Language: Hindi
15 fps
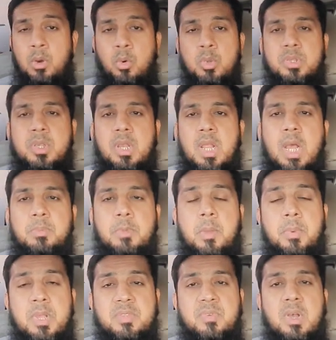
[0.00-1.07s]
उसके लिए आपके
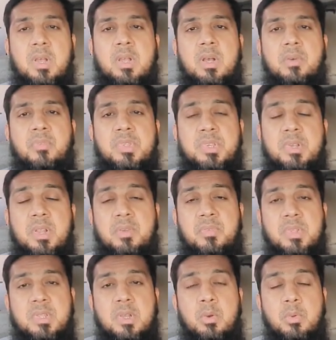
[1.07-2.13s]
पास वहाँ का विज़िटर
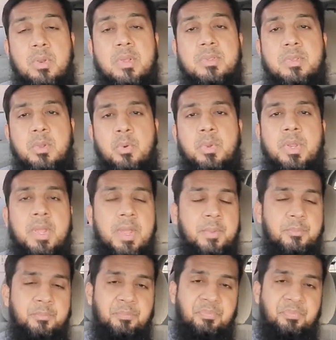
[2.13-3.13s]
वीज़ा होना ज़रूरी है